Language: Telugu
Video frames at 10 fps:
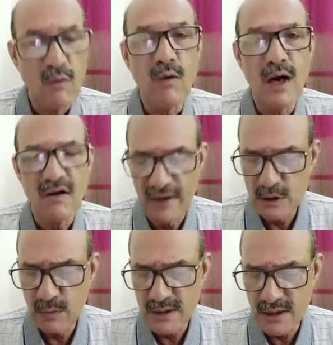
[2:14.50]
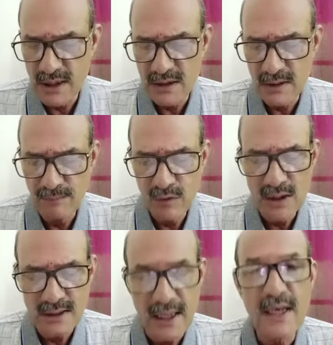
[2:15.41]
వాళ్ళ వైస్ ప్రెసిడెంట్స్
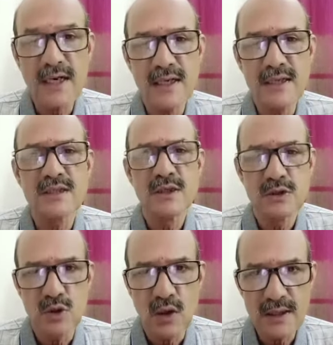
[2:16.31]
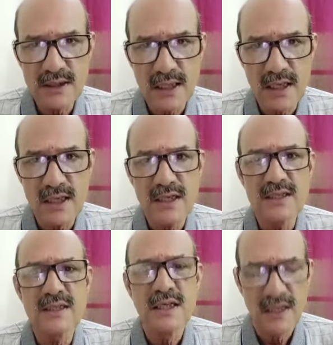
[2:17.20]
సెక్రటరీస్ జాయింట్
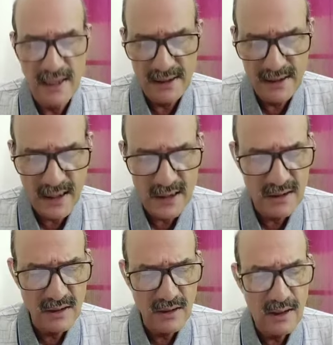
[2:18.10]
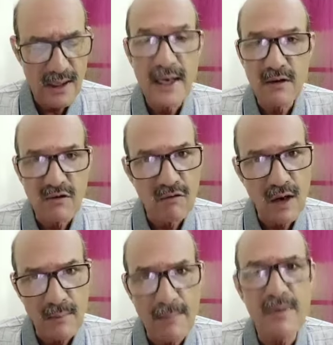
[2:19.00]
సెక్రటరీస్ ట్రెజరర్స్ అండ్
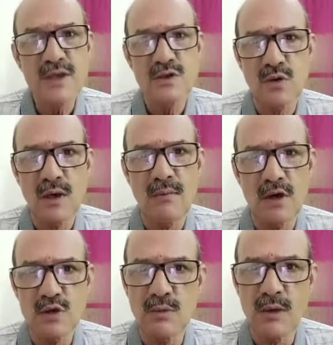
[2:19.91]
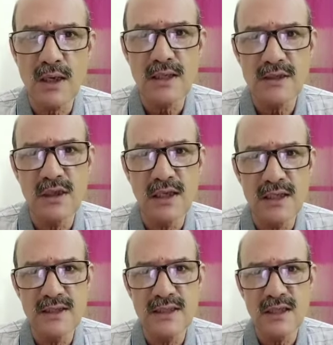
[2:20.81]
వాళ్ళ మెంబర్స్ కూడా మాకు శుభాకాంక్షలు
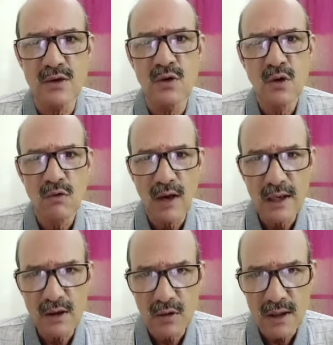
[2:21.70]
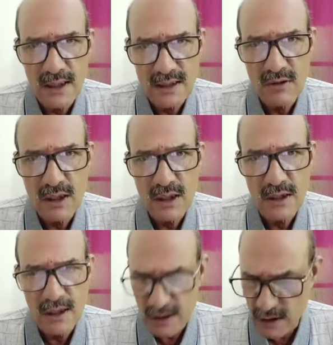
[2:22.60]
తెలియజేశారు వారికి కూడా ధన్యవాదాలు
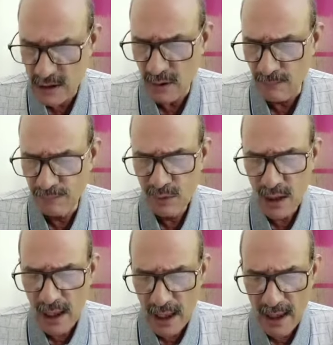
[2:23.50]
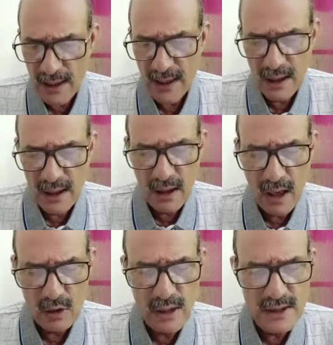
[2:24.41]
తెలియజేస్తున్నాం అలాగే
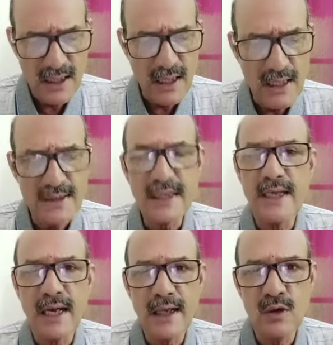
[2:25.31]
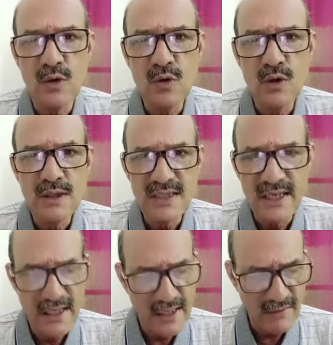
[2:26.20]
నాకు తెలిసిన రాజకీయ నాయకులు
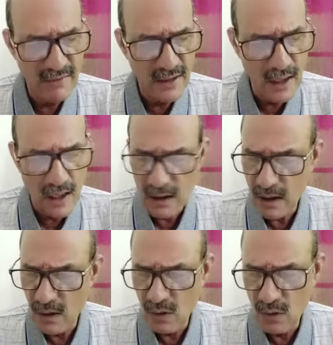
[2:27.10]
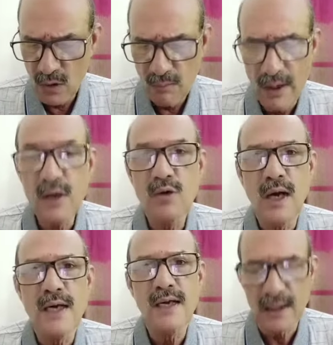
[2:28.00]
సినీ టీవీ కళాకారులు మరియు
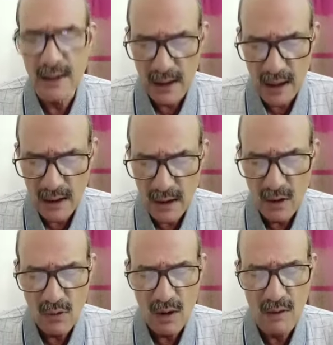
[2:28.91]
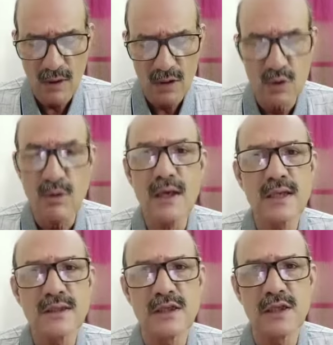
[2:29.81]
నాటకరంగ కళాకారులు కూడా మాకు
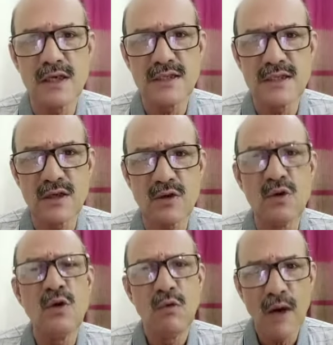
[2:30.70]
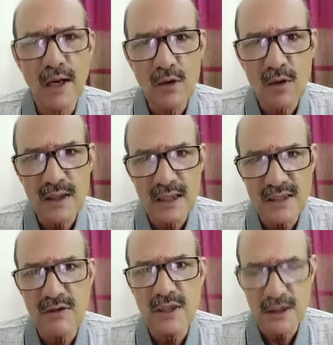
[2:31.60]
శుభాకాంక్షలు తెలియజేశారు వారికి కూడా
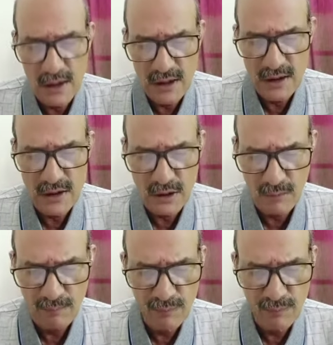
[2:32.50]
ధన్యవాదాలు తెలియజేస్తున్నాం